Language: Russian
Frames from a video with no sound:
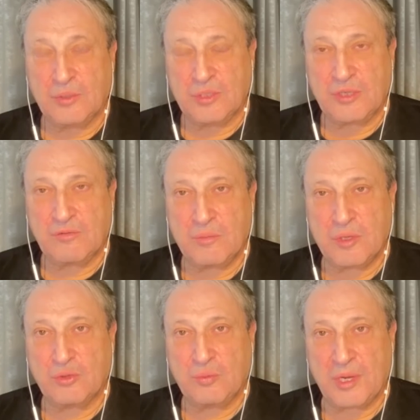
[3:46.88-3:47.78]
Пусть с него
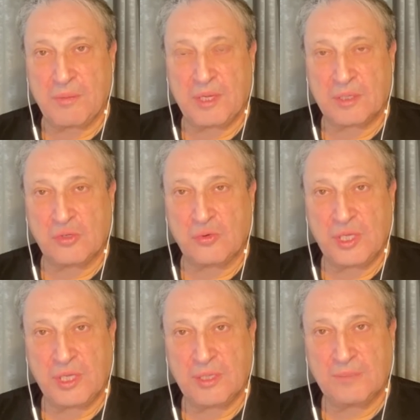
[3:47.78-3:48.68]
берут пример
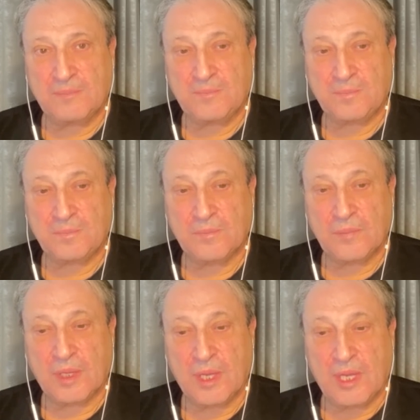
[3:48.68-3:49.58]
другие.
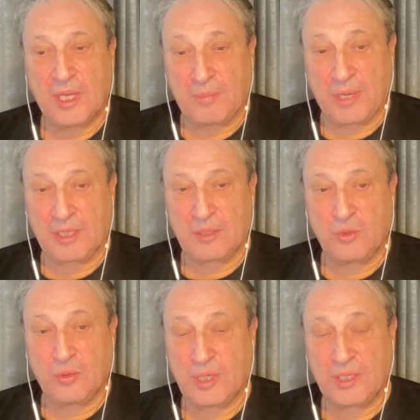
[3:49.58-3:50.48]
И
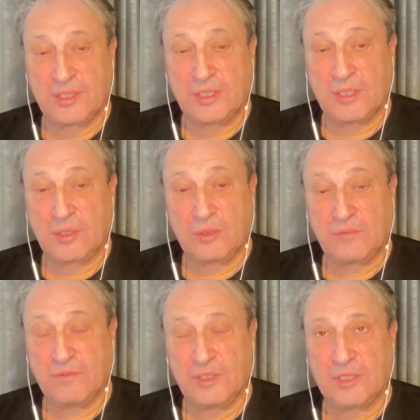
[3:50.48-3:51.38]
поэтому украинский
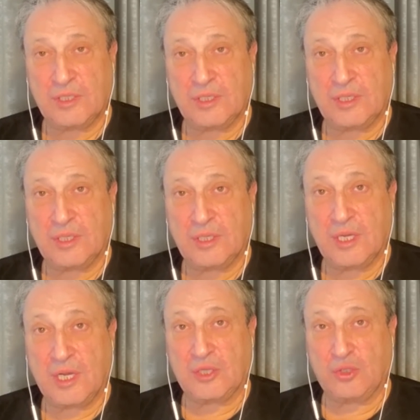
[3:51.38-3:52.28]
народ выстоит
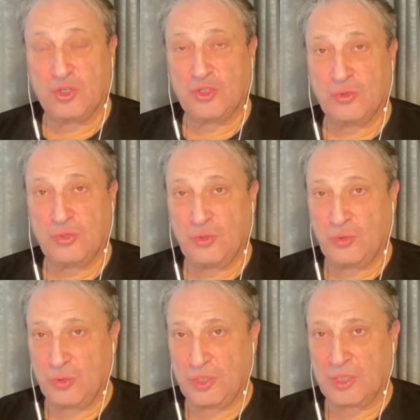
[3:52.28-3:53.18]
А то, что он
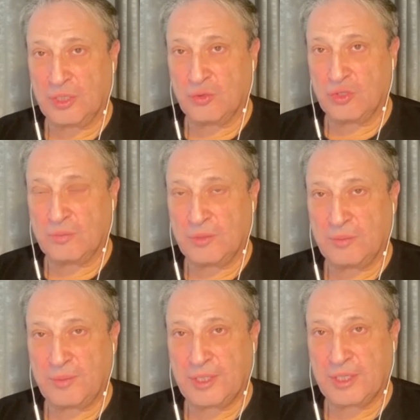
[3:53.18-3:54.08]
не угоден, это уже
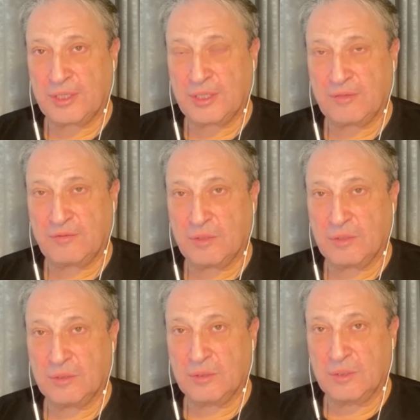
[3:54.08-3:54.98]
было понятно
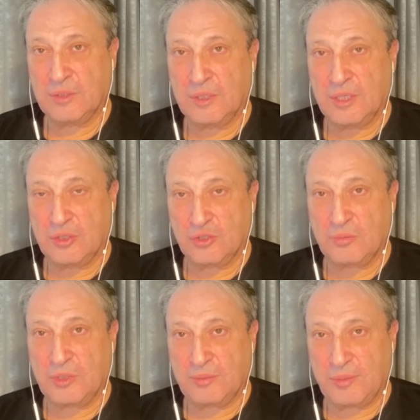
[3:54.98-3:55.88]
давно. Это
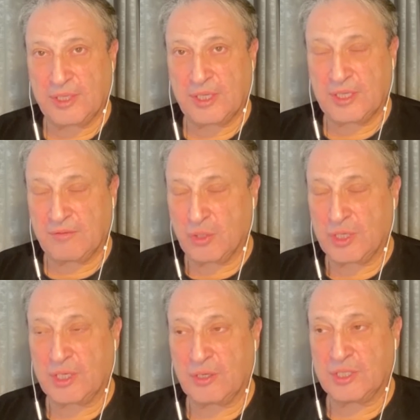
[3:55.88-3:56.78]
уже было понятно
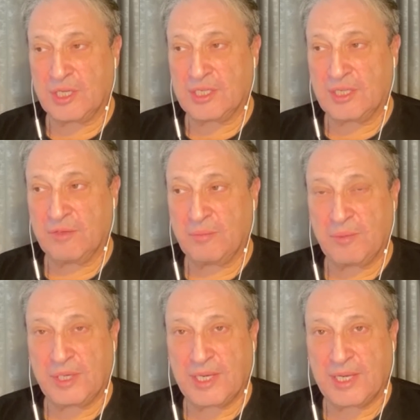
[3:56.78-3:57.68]
давно, когда он сказал, вы
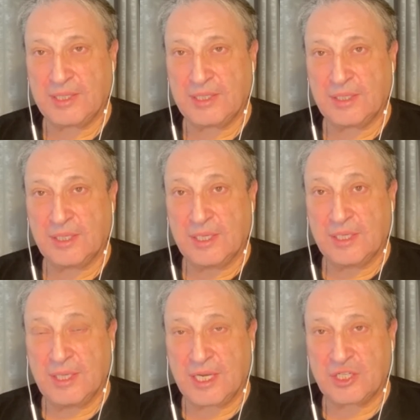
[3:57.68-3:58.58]
помогаете
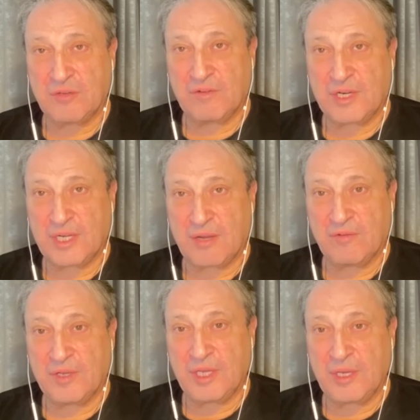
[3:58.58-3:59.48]
нашим
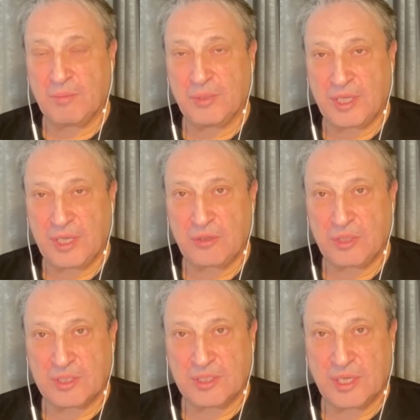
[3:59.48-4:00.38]
врагам, вы им
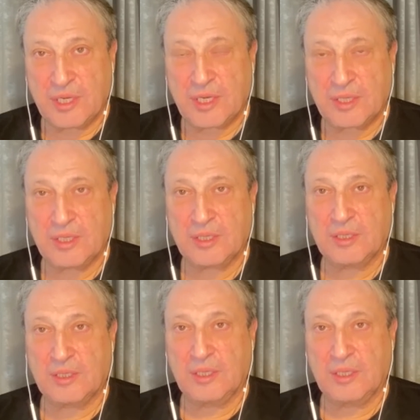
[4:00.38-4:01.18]
подаете снаряды.